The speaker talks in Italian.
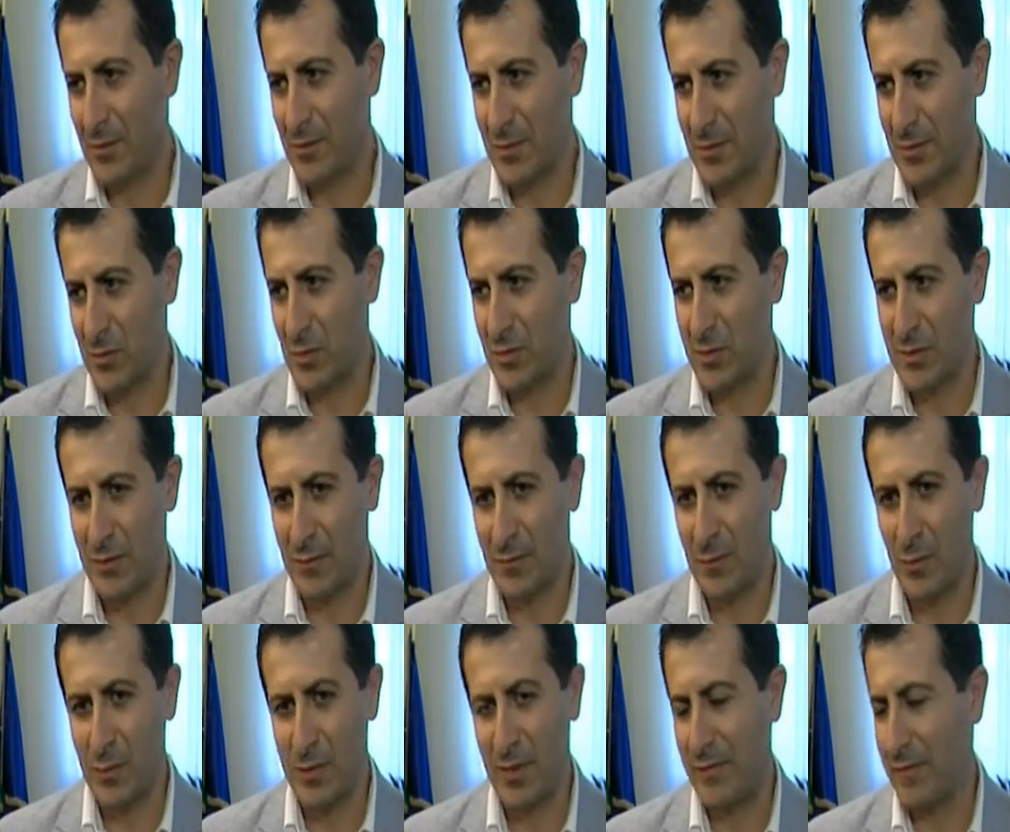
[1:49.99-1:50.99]
Ci sono
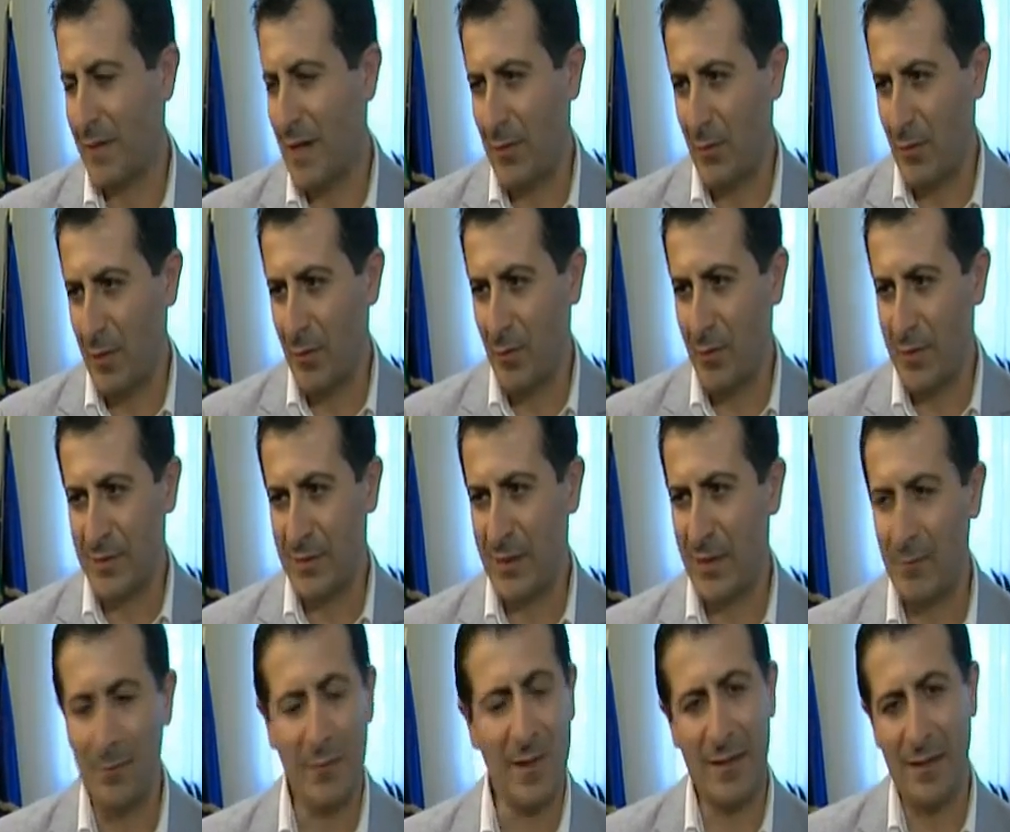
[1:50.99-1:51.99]
molte favole in questa
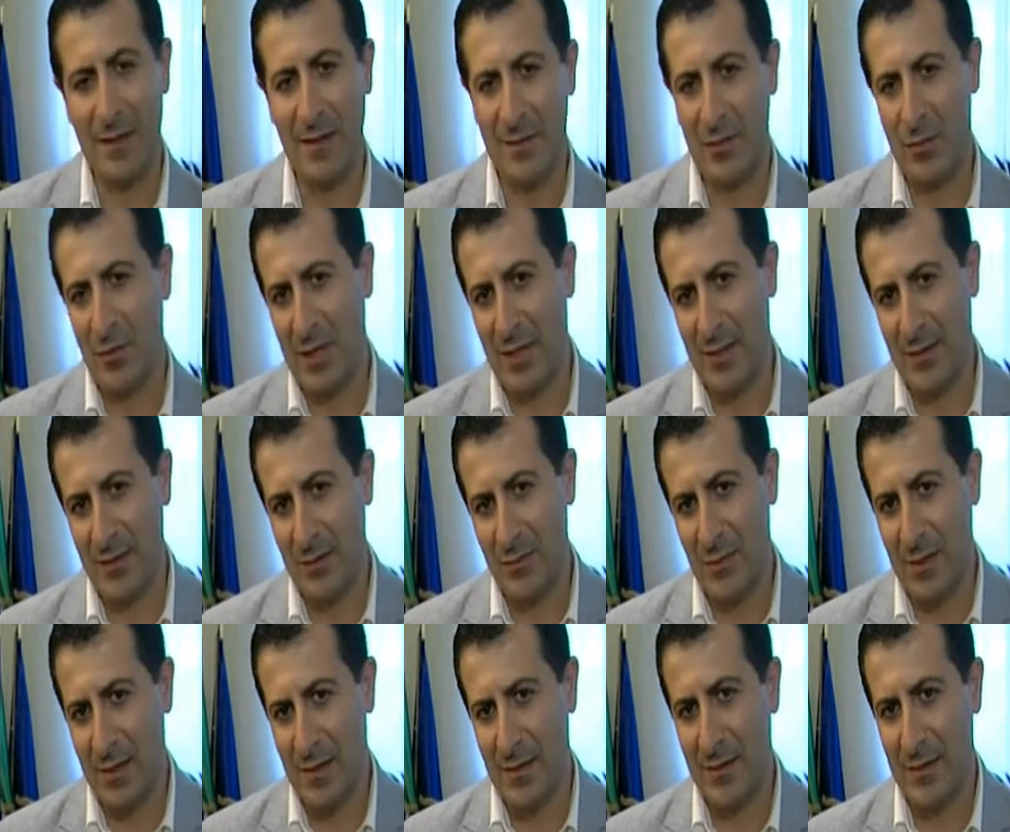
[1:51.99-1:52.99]
campagna elettorale di
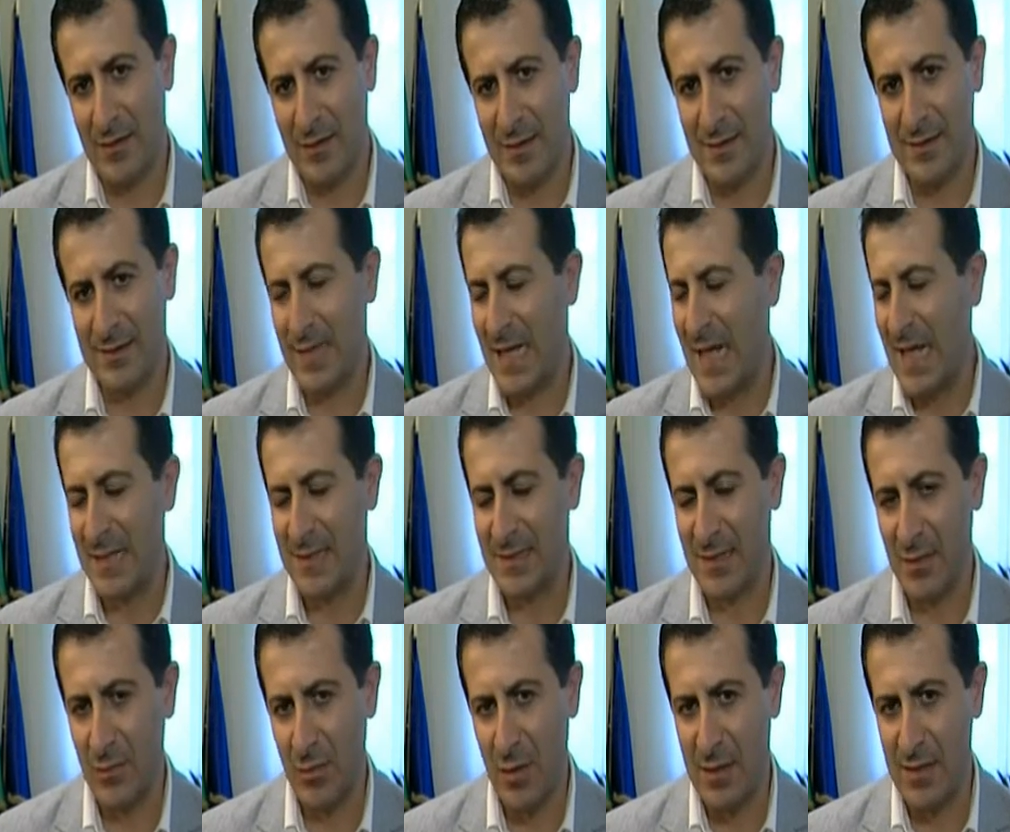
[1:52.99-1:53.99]
una distanza,
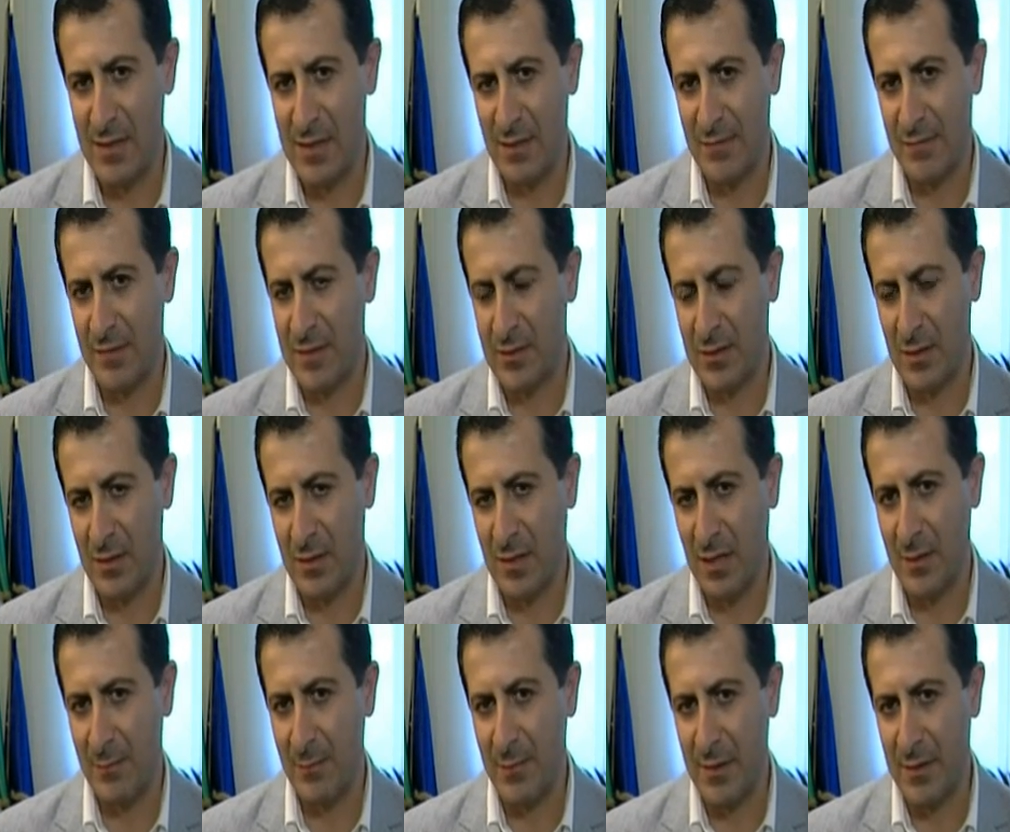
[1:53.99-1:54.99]
di una disaffezione tra
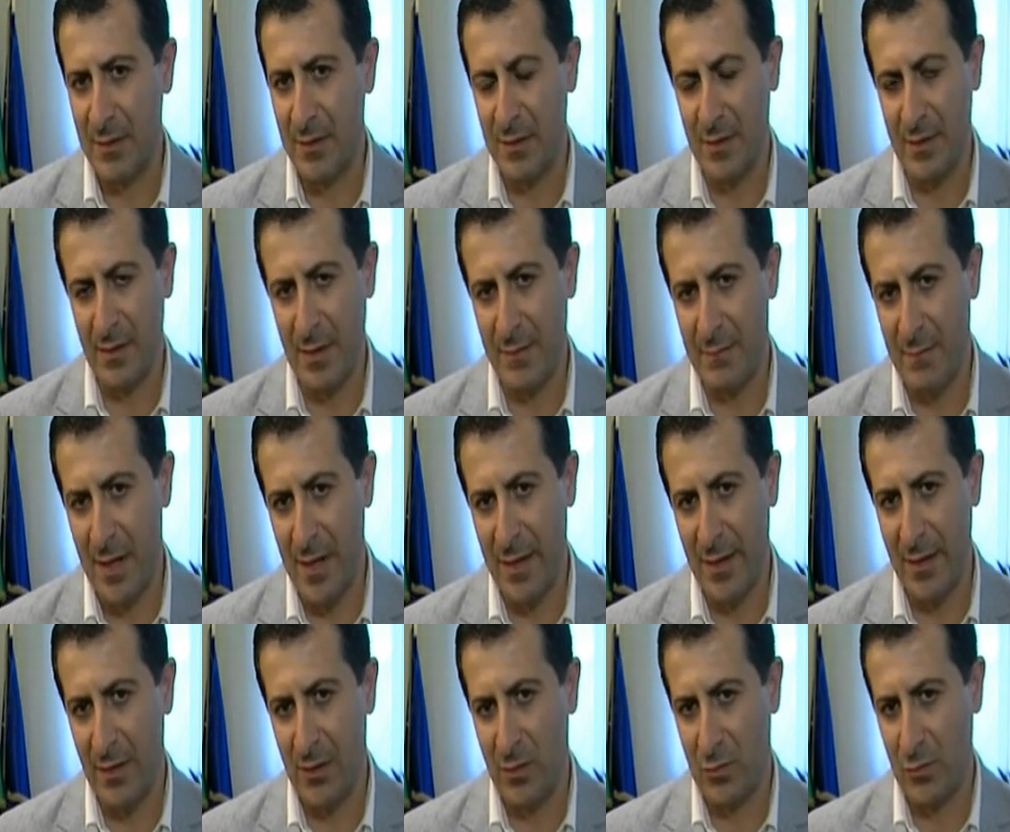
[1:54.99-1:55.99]
il PD e
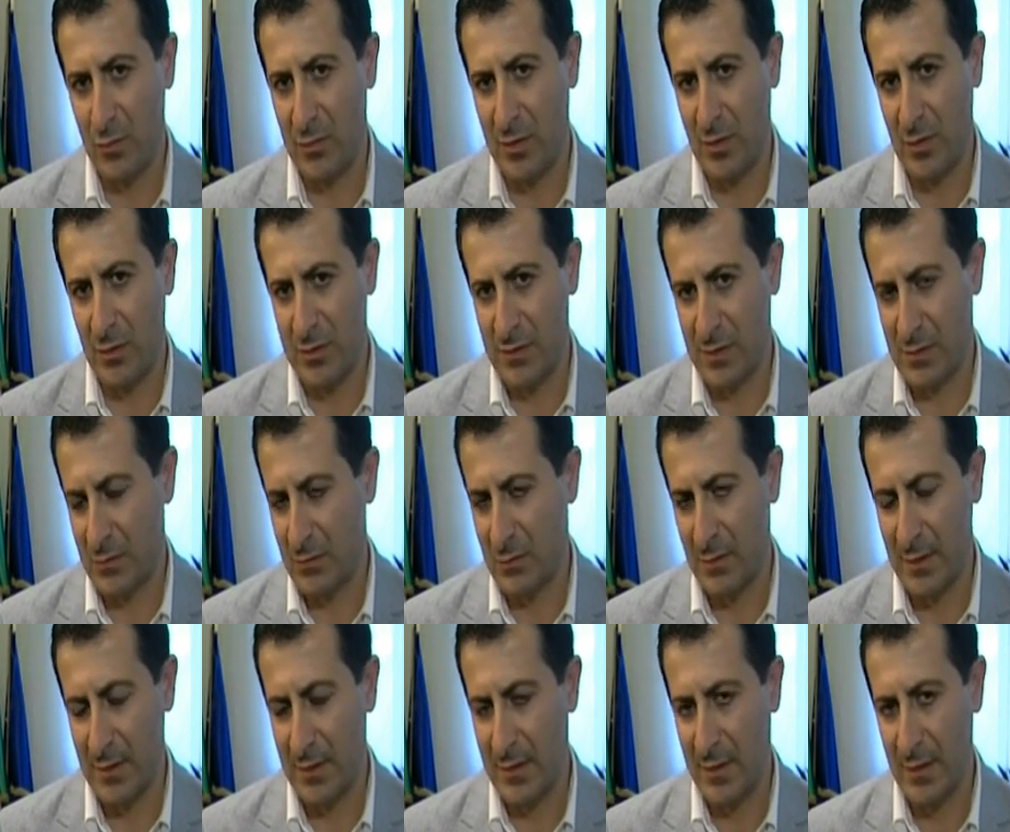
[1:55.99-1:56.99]
Marino, tutte cose
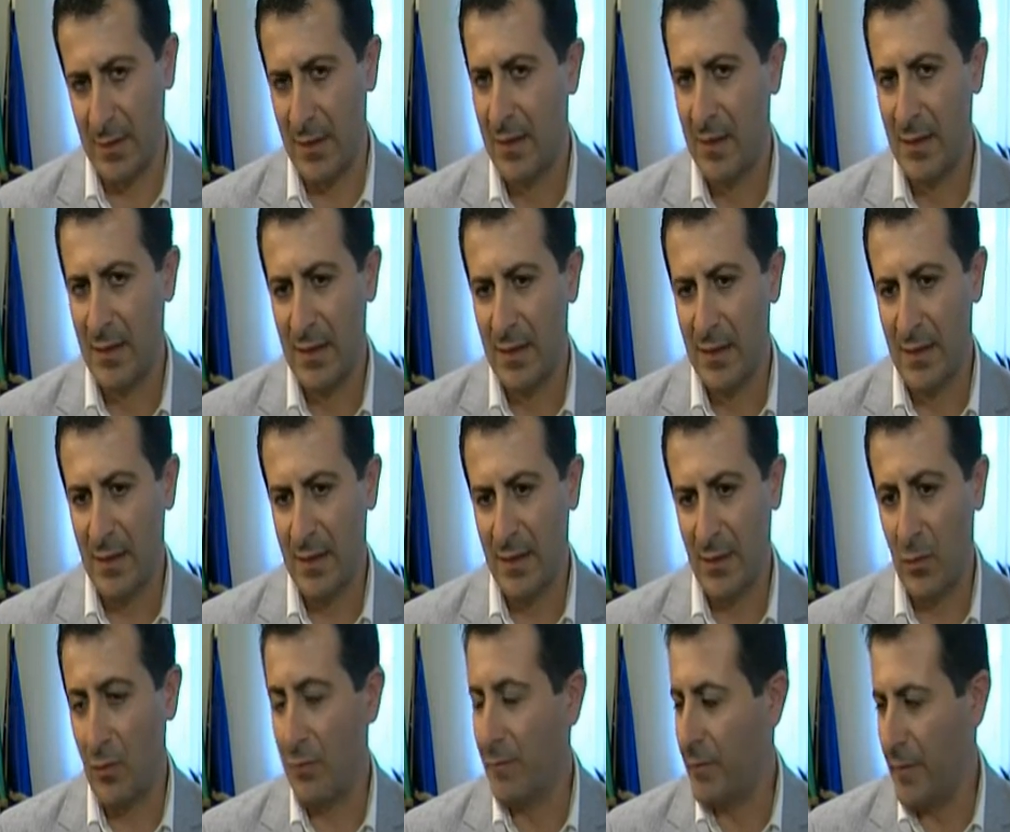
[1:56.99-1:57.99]
assolutamente eh,
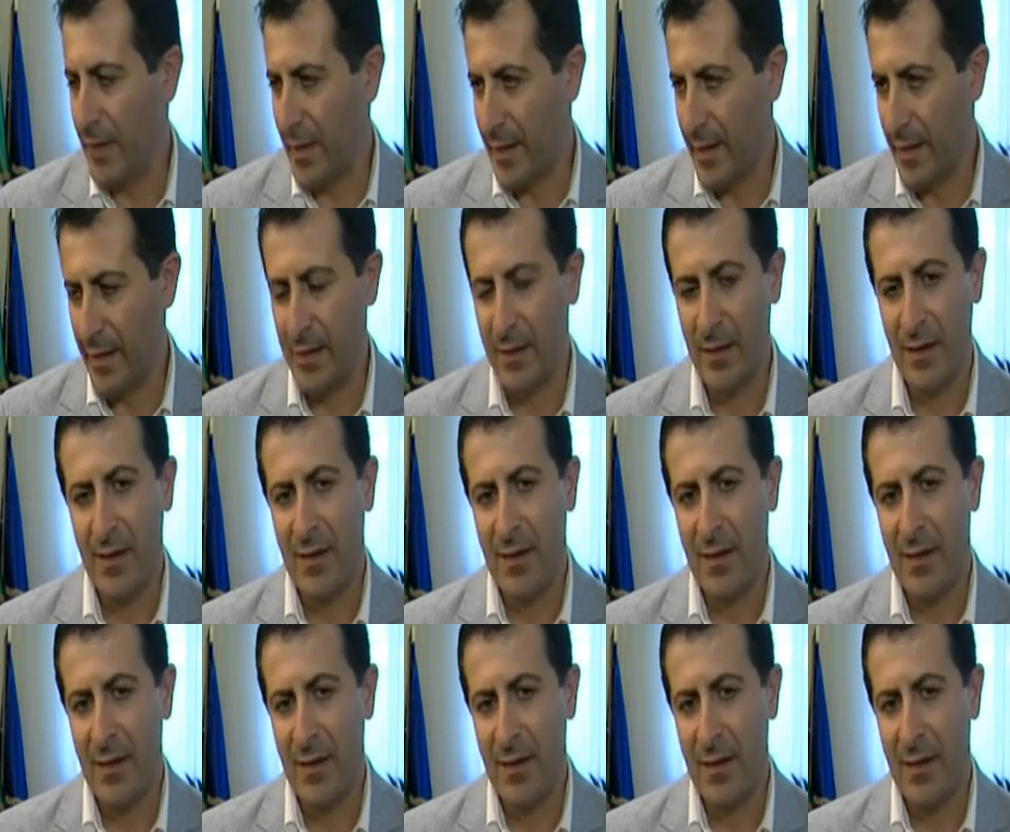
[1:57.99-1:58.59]
non vere.